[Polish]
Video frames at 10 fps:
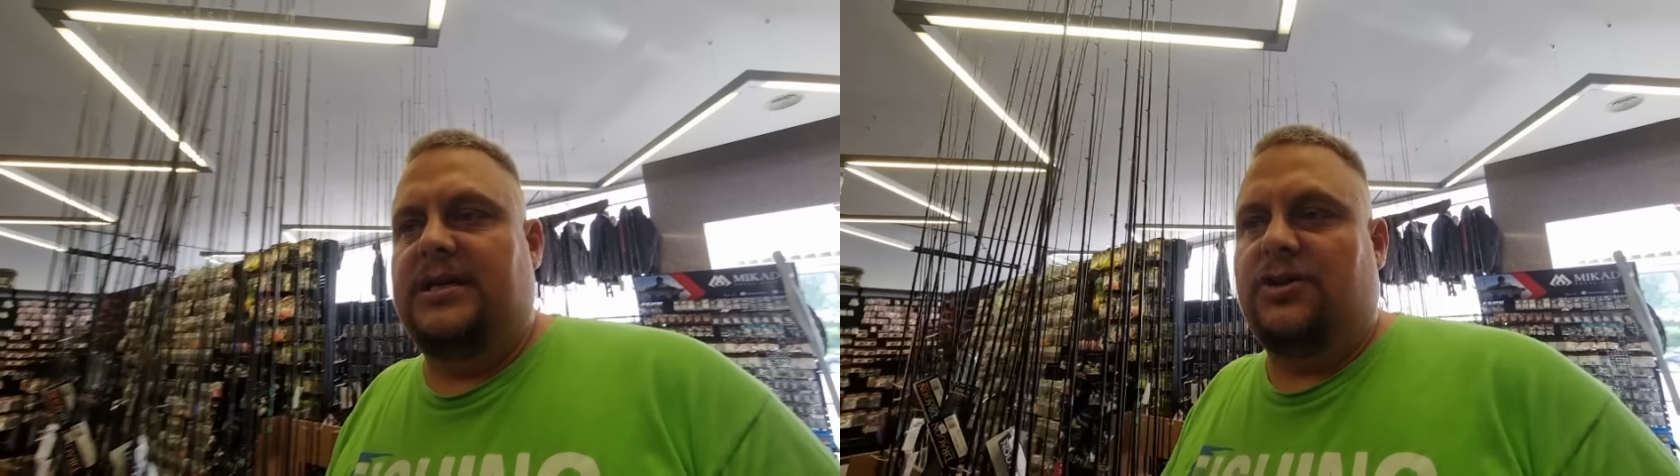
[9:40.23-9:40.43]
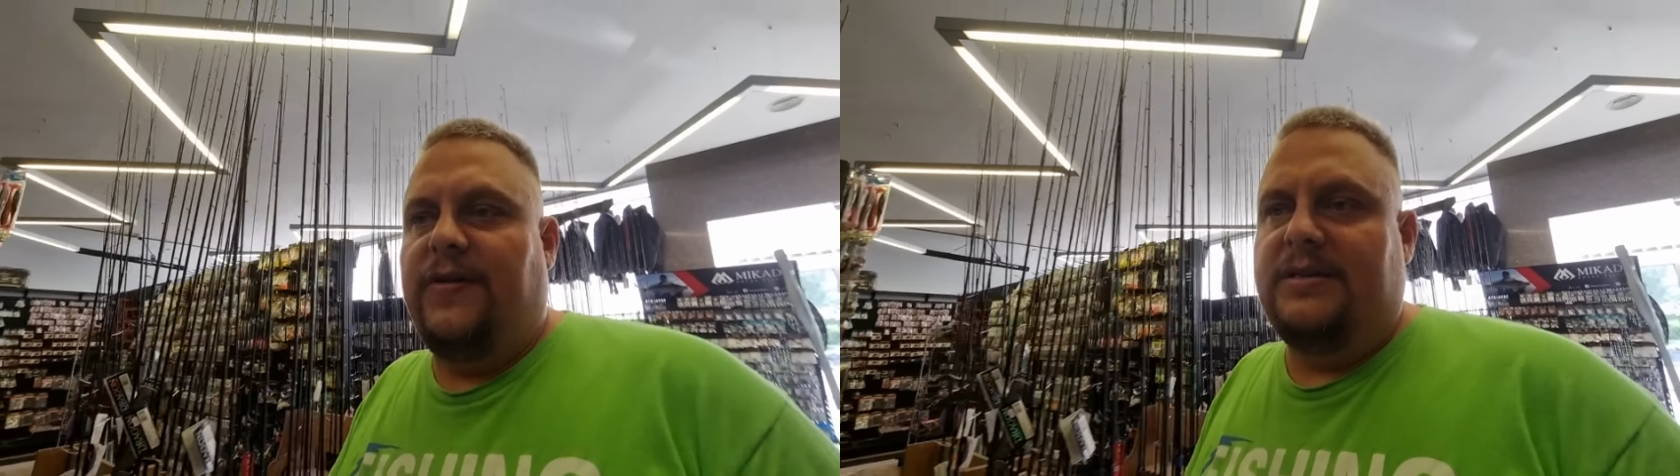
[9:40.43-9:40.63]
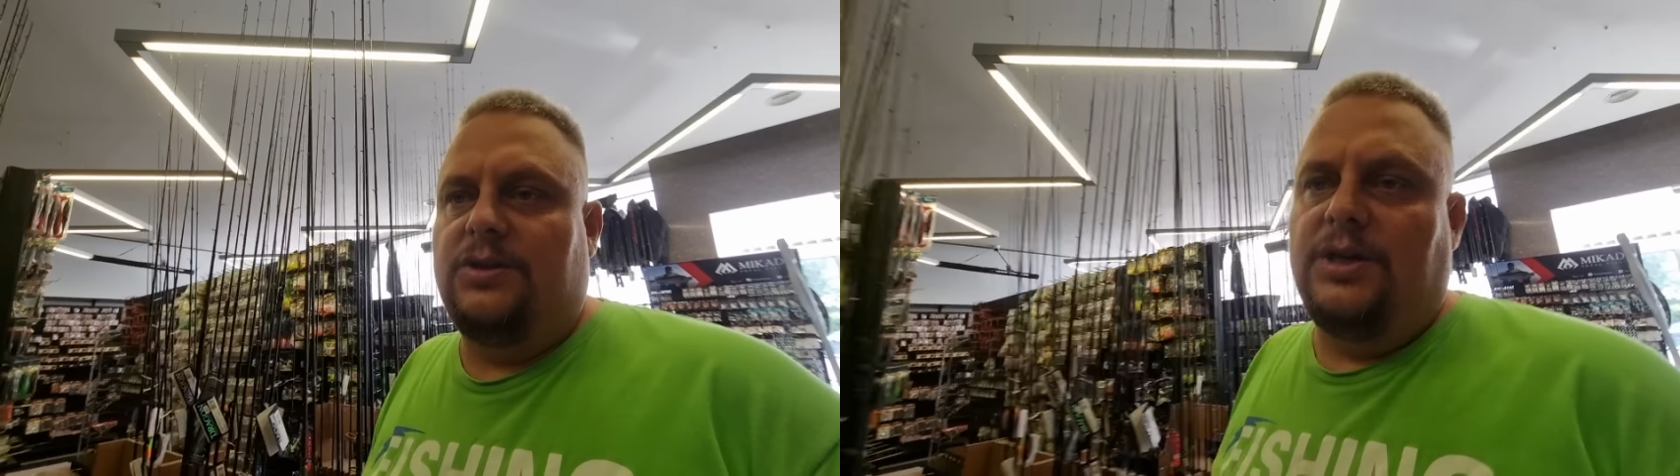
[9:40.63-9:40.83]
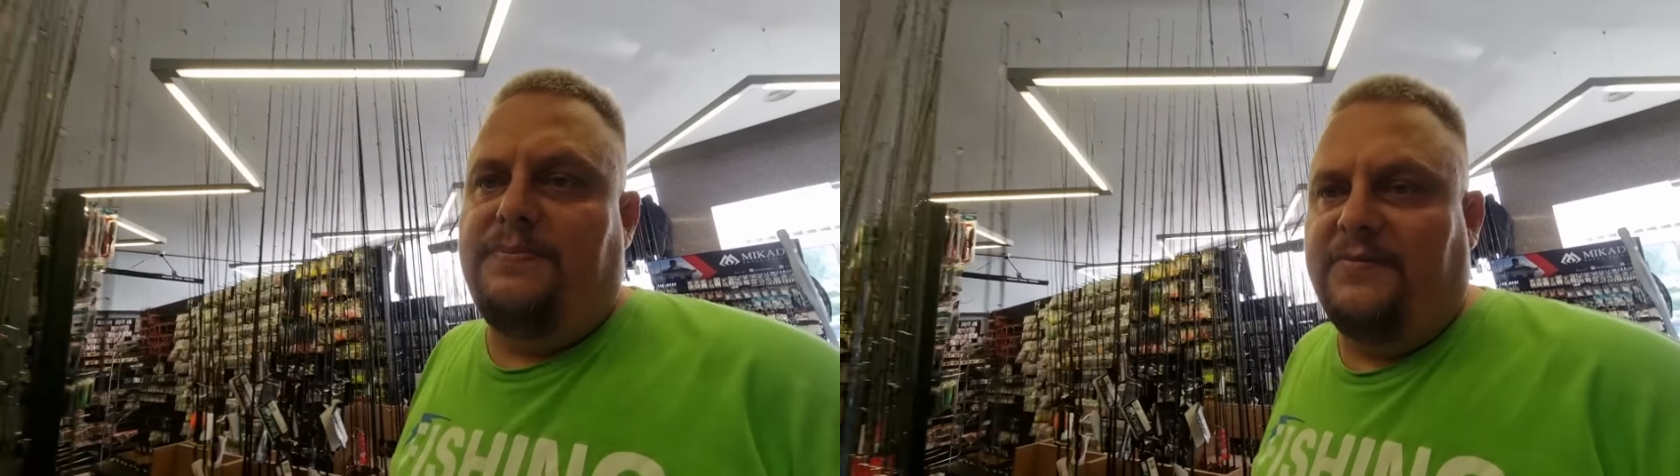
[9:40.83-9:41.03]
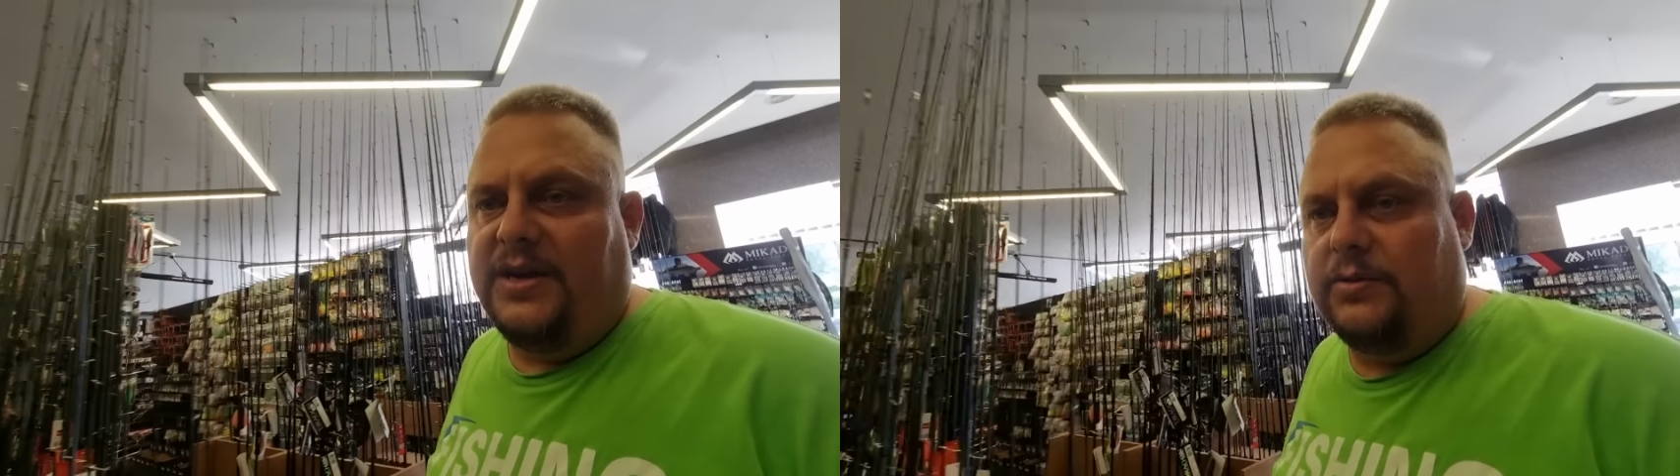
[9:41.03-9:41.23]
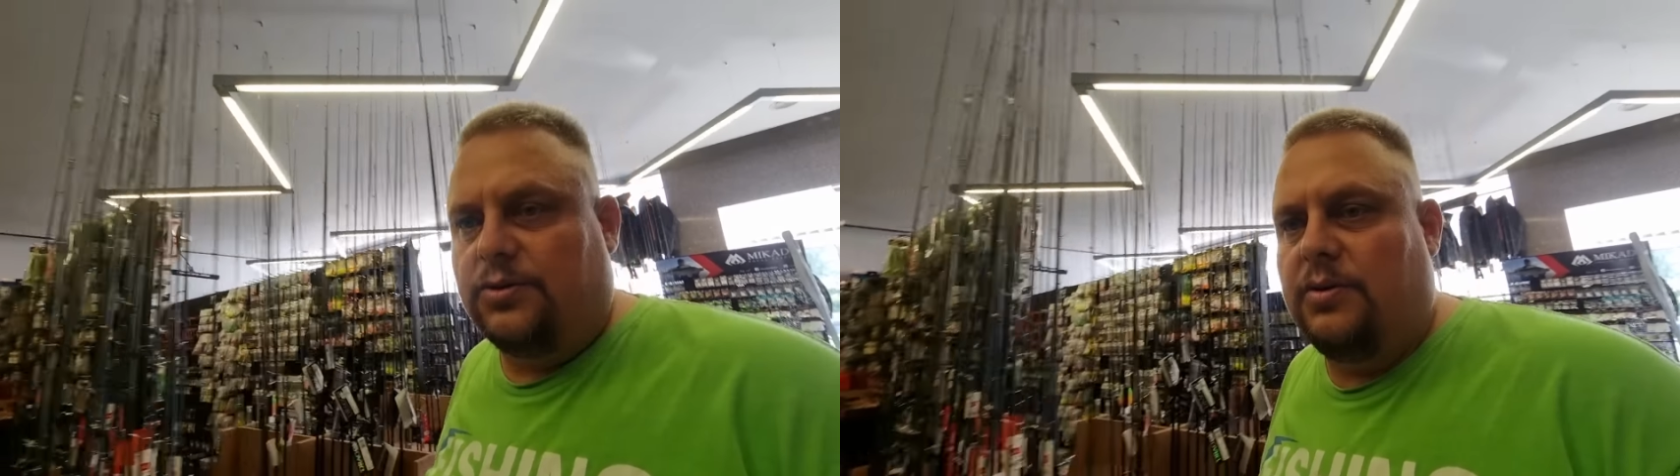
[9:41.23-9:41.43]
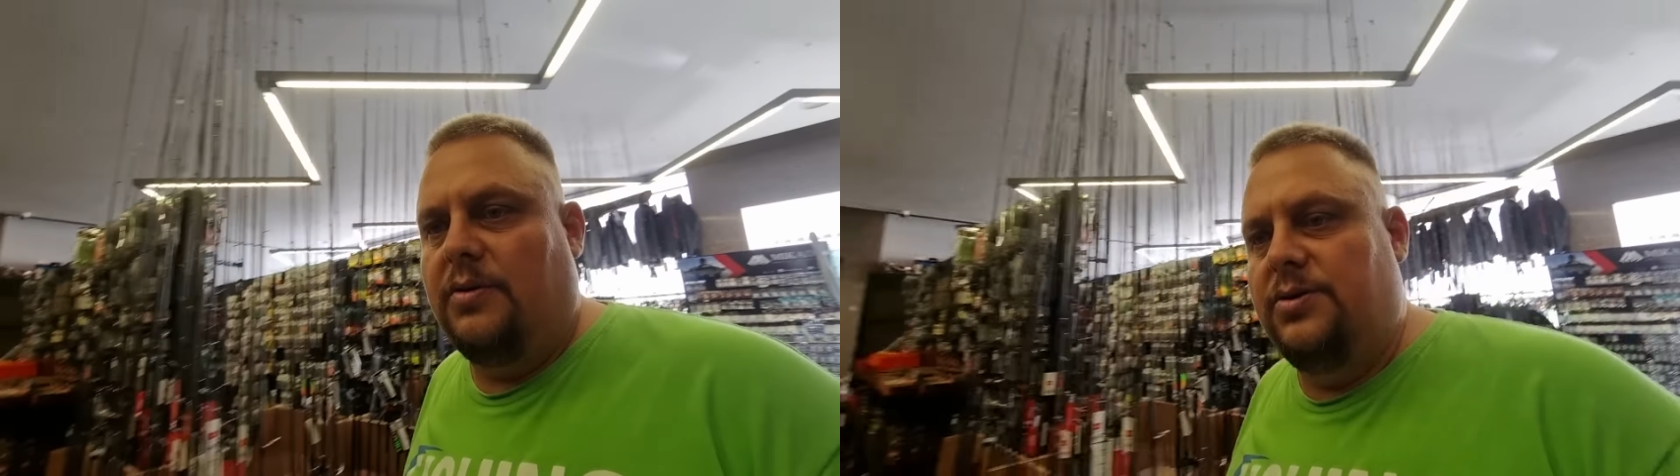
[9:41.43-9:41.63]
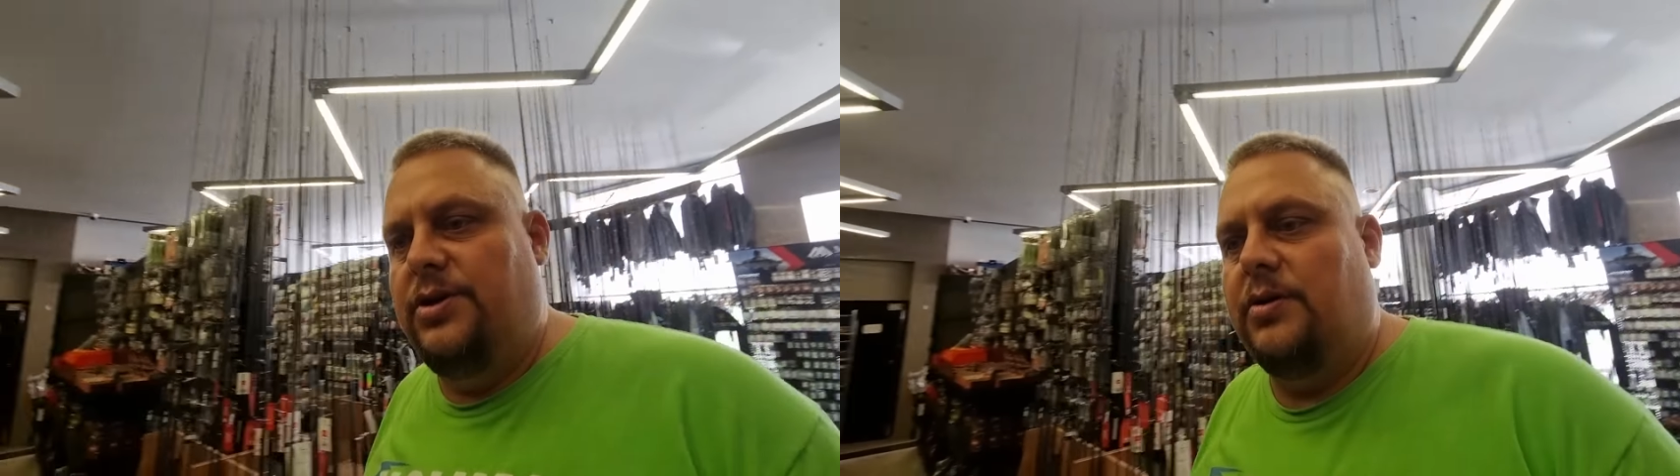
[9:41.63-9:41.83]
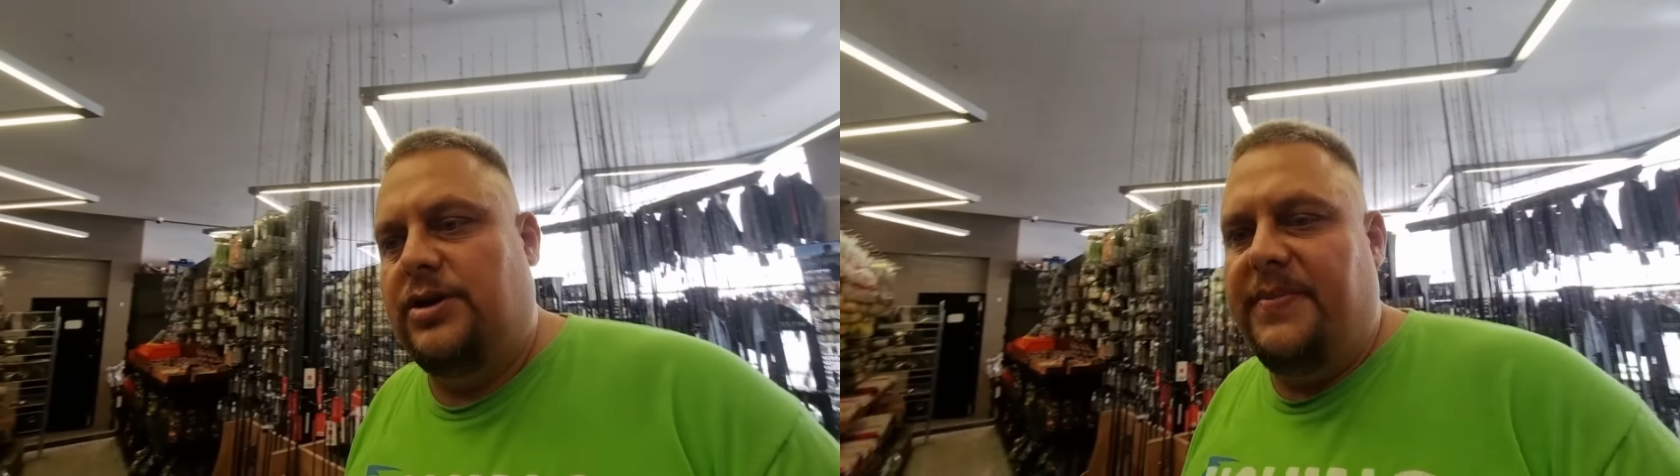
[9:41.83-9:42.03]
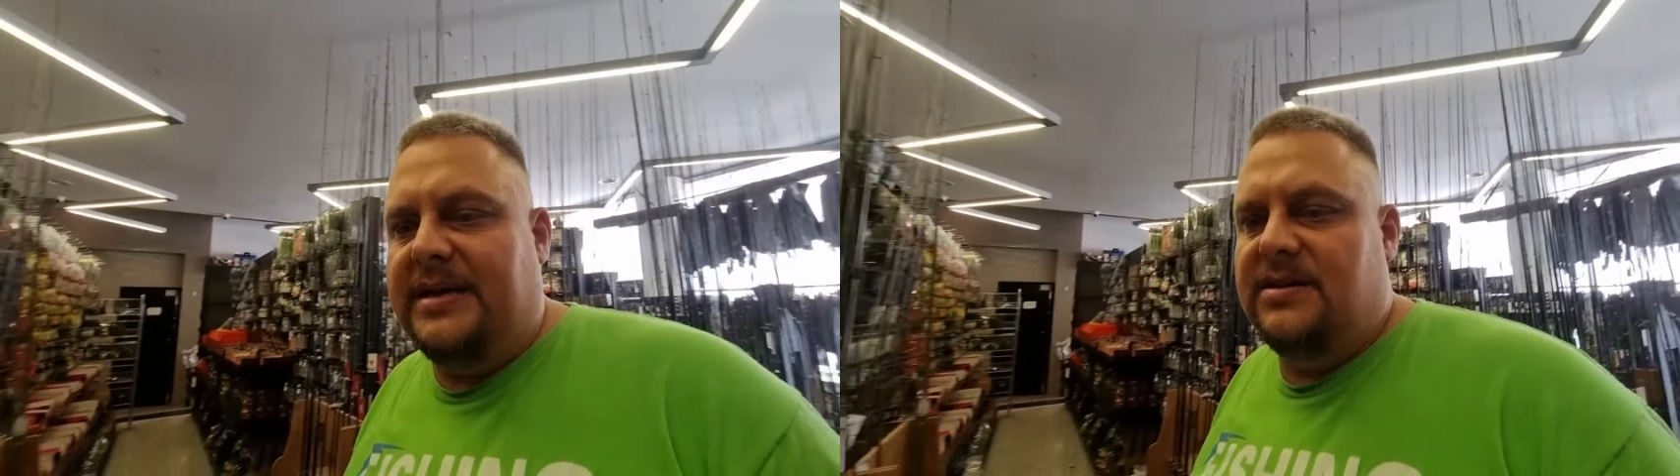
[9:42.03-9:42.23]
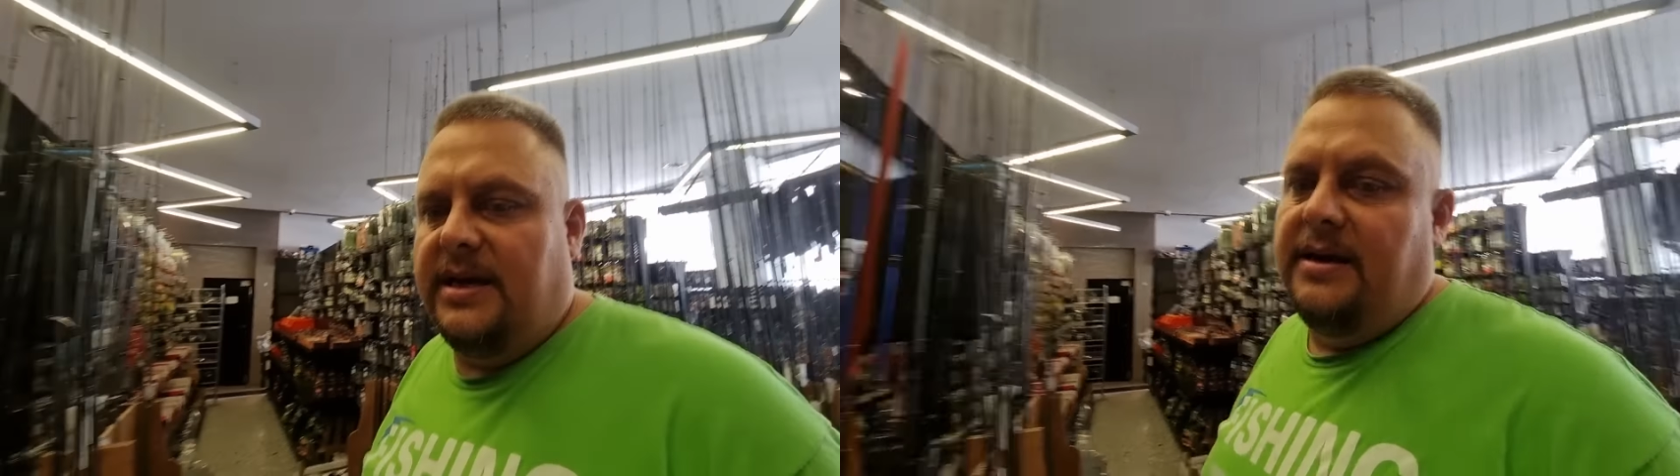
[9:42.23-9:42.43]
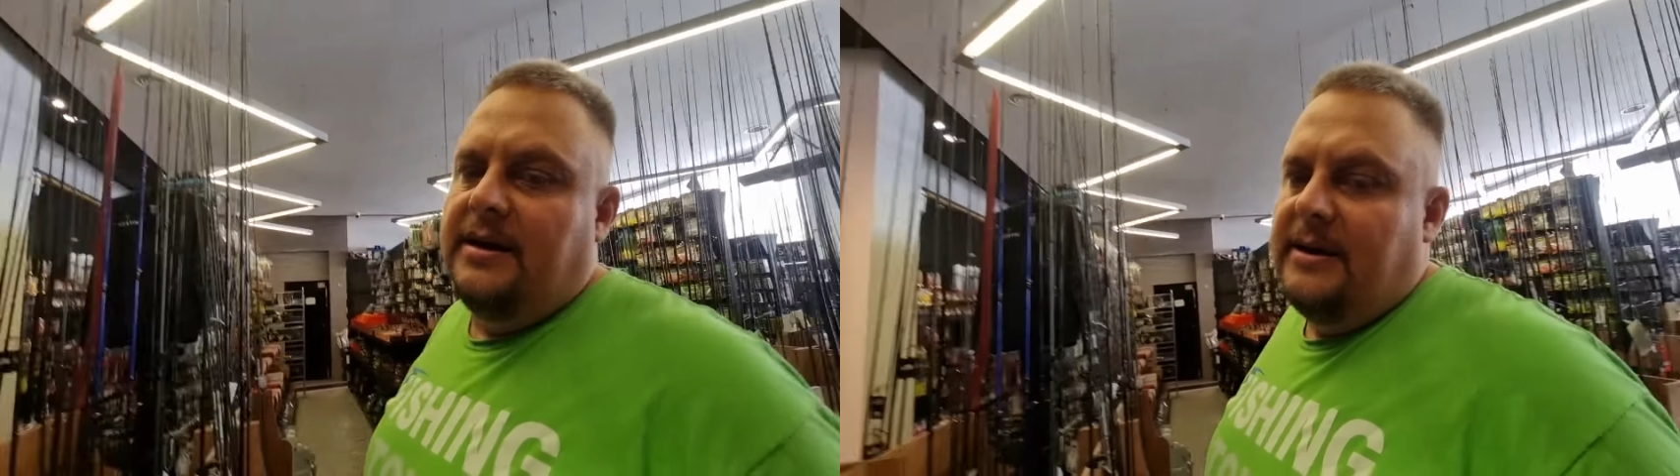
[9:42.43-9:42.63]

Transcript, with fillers: ze Szwecji, pewnie jakoś koło godziny 18